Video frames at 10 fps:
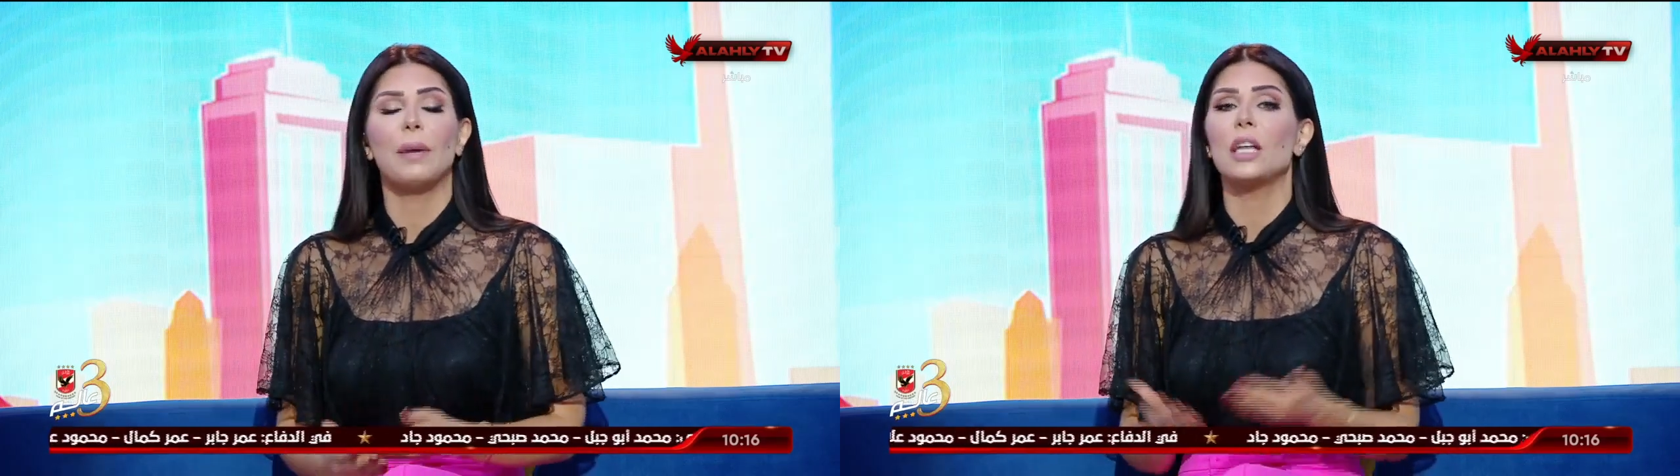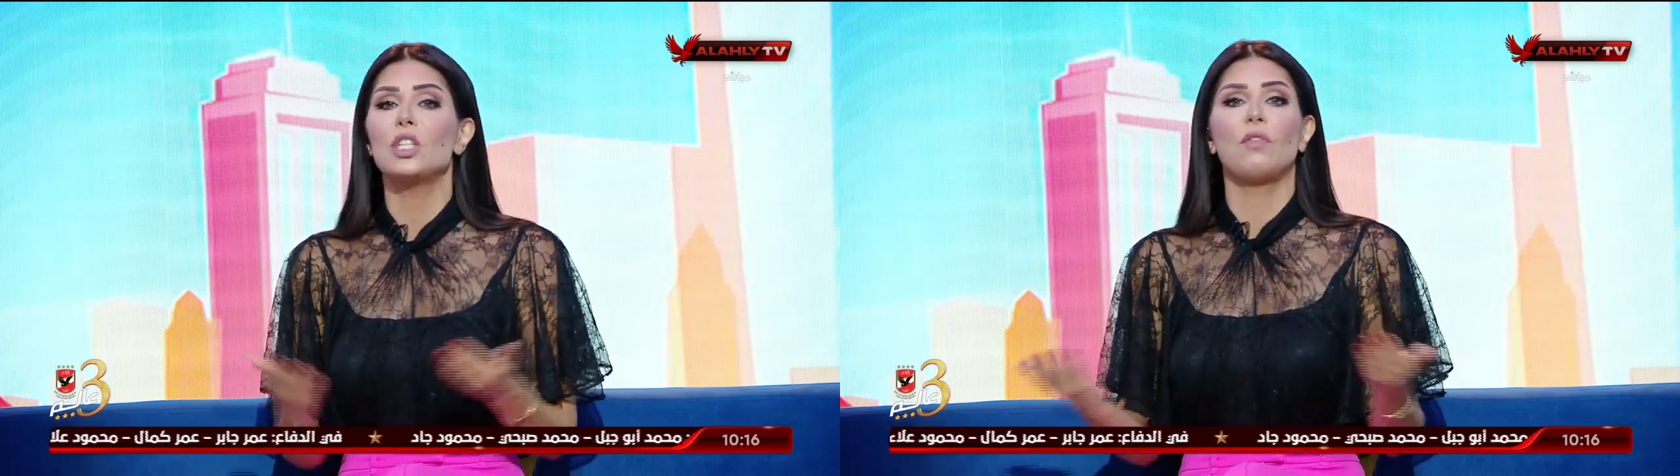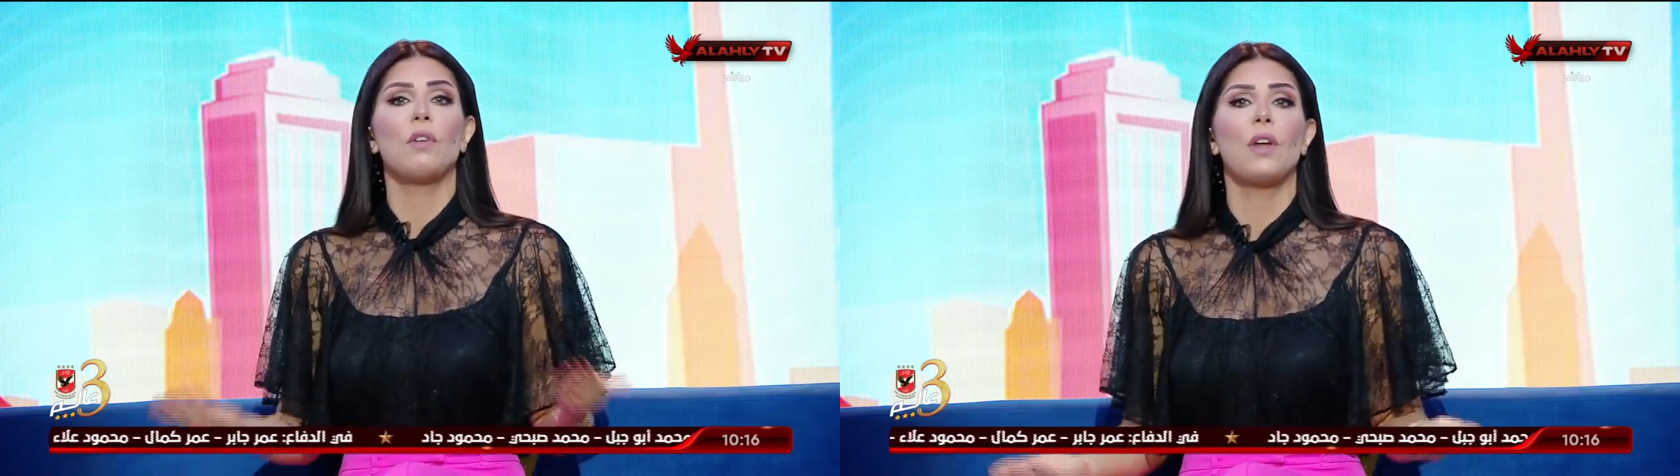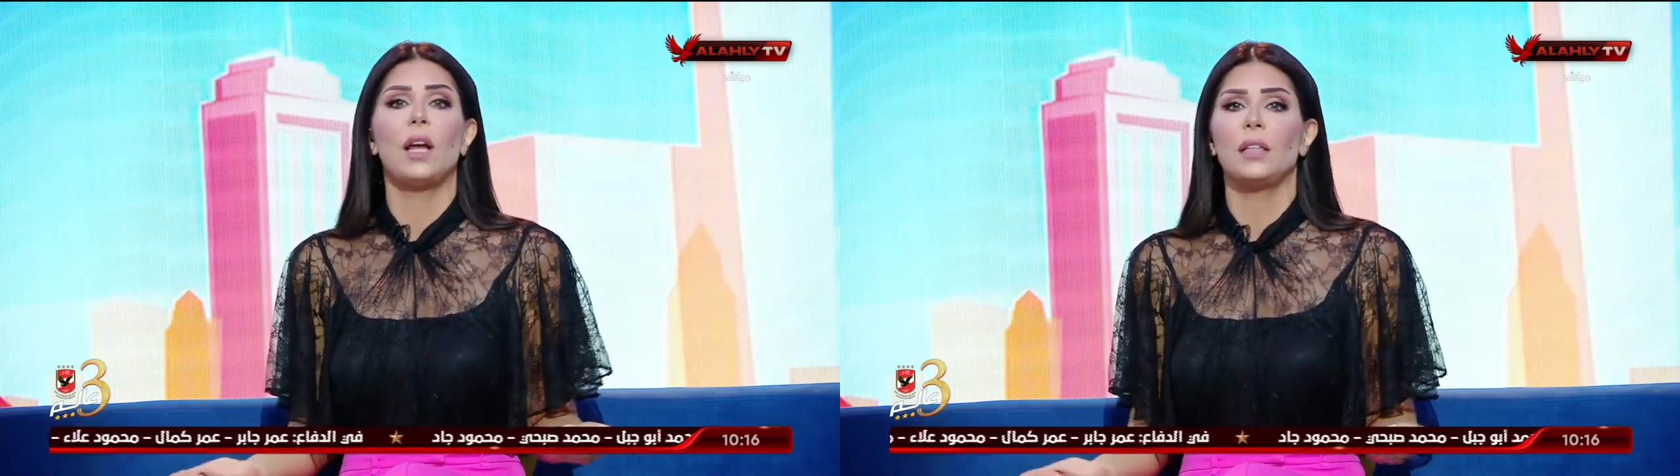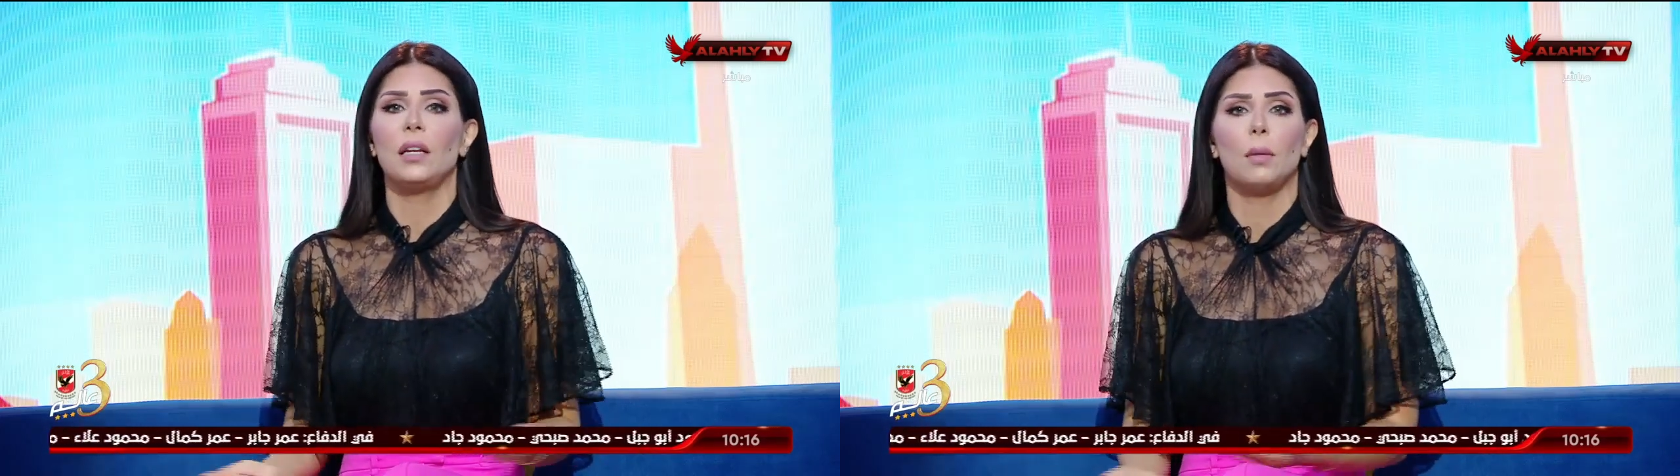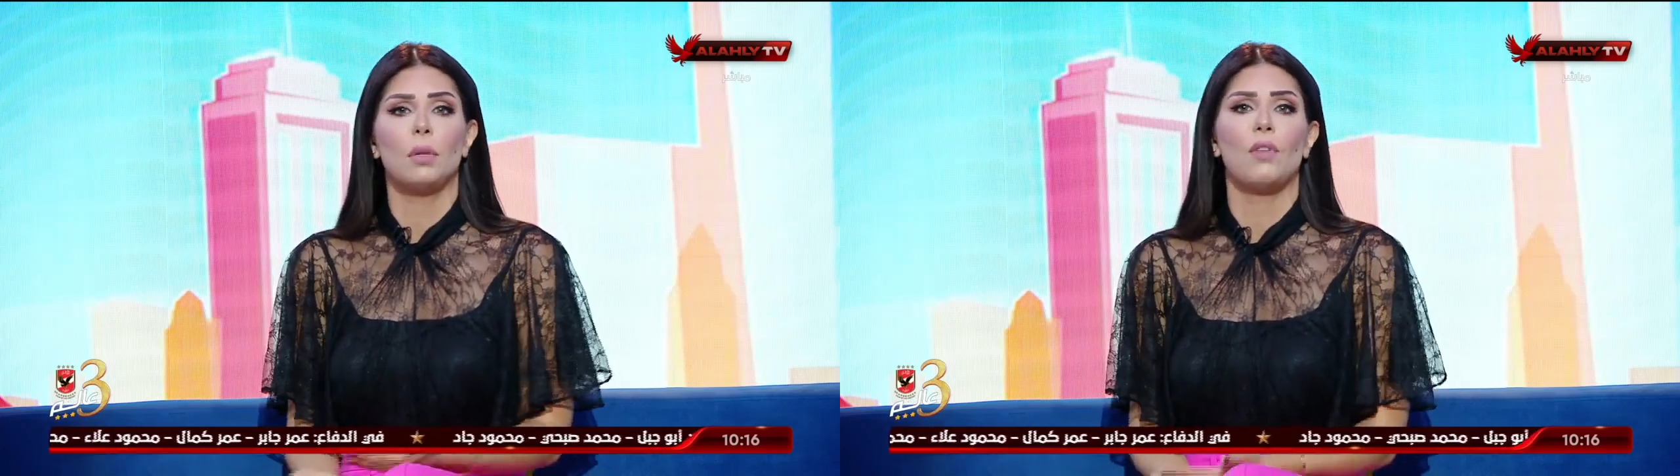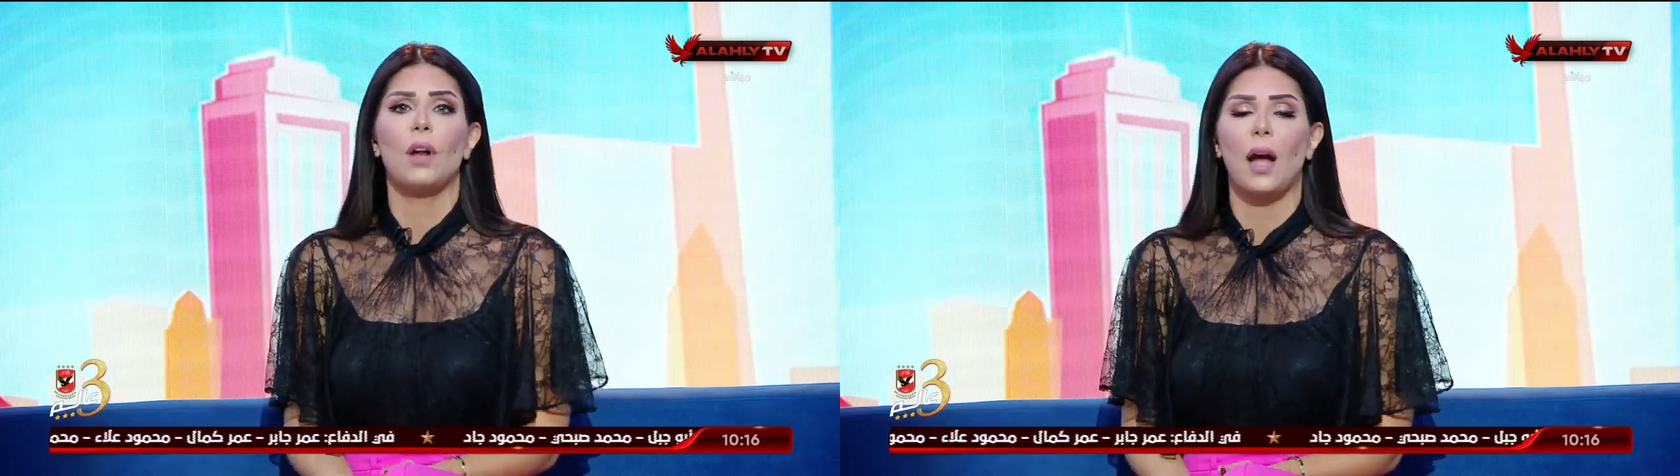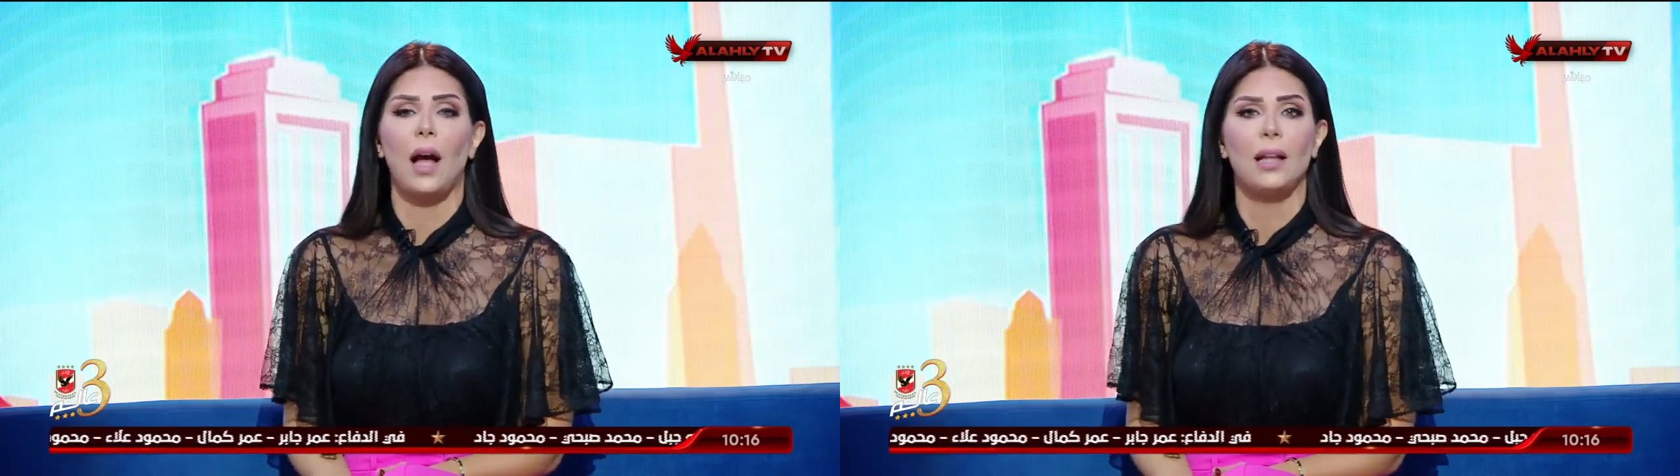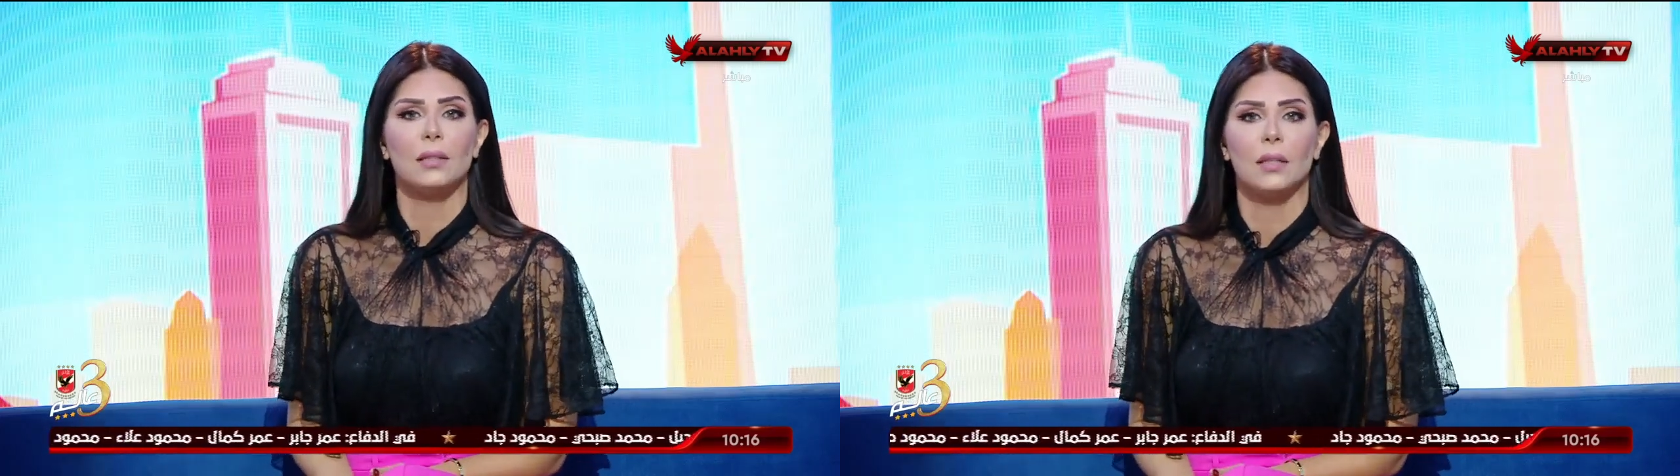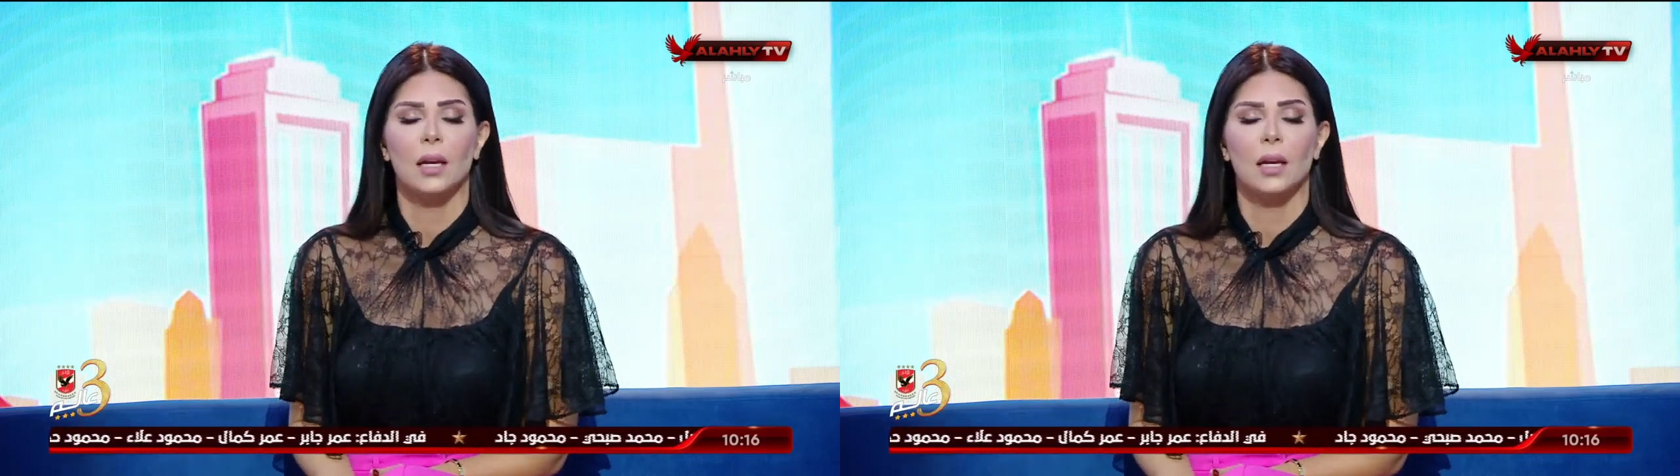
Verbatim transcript: كانش فيه فرق تانية بتفرح حد